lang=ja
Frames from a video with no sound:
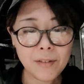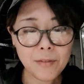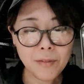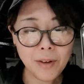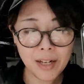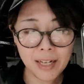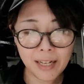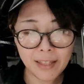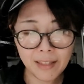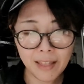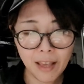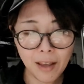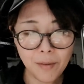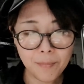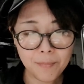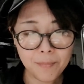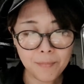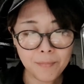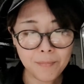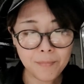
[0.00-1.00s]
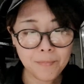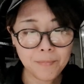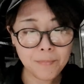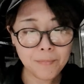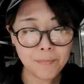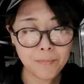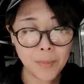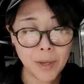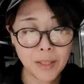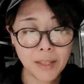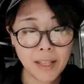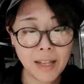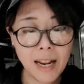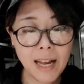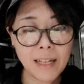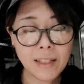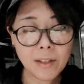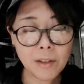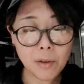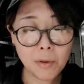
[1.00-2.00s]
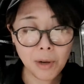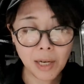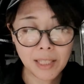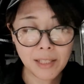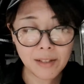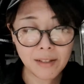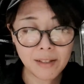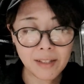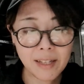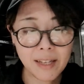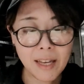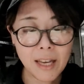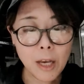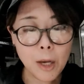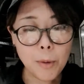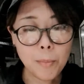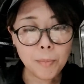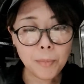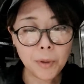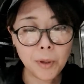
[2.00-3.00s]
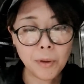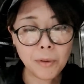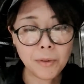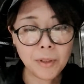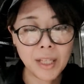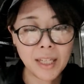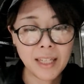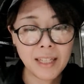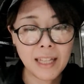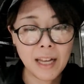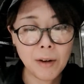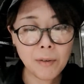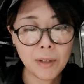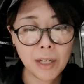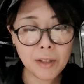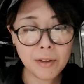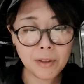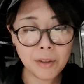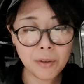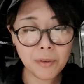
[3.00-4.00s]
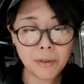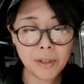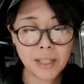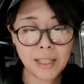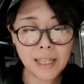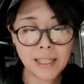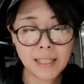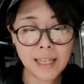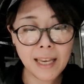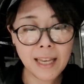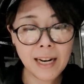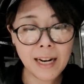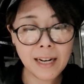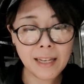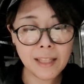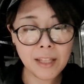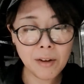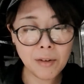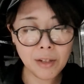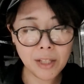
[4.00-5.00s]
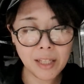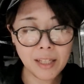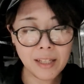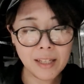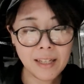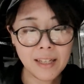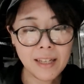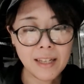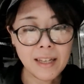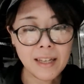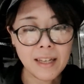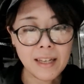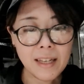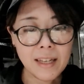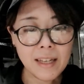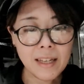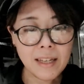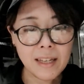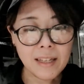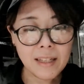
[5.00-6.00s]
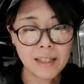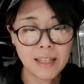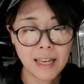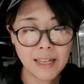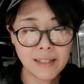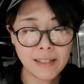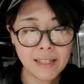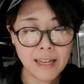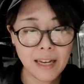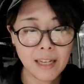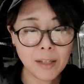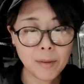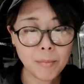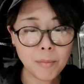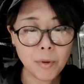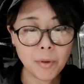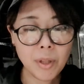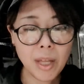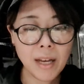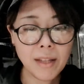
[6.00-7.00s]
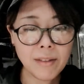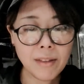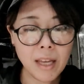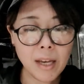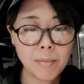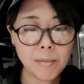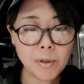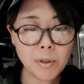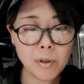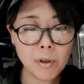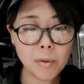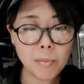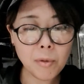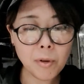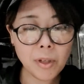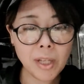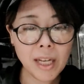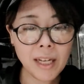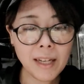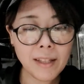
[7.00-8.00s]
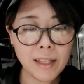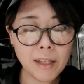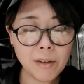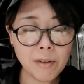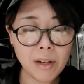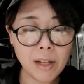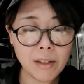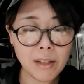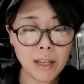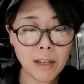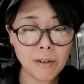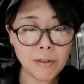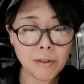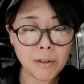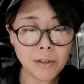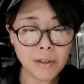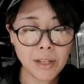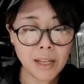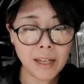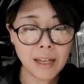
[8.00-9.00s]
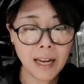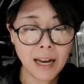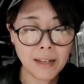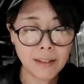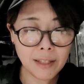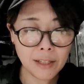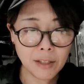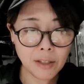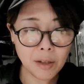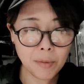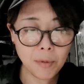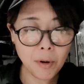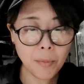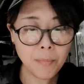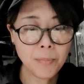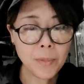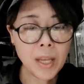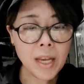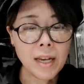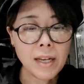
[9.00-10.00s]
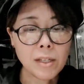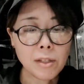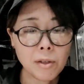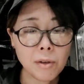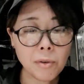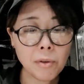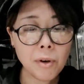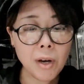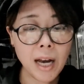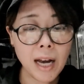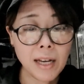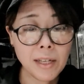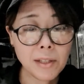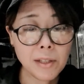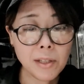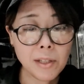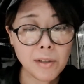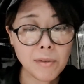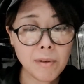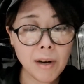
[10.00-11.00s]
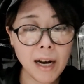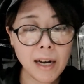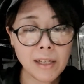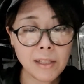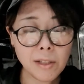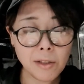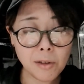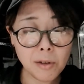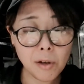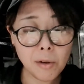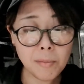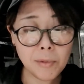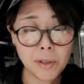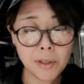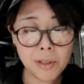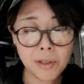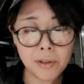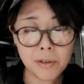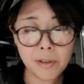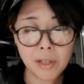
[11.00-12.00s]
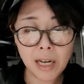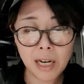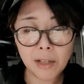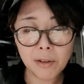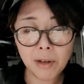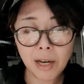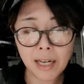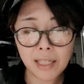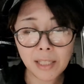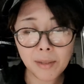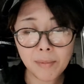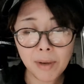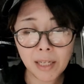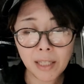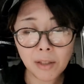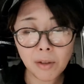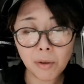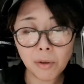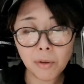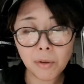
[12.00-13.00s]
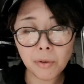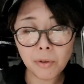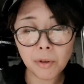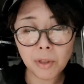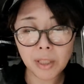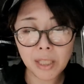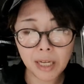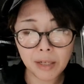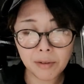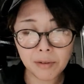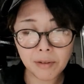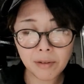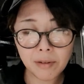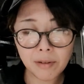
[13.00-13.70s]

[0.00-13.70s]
若手、ベテラン問わず、魅力的な音楽によって支えられており、現在、モダンタイムスを盛り上げてくれている出演アーティストも、その半数はスローミュージックからの始まりということになる。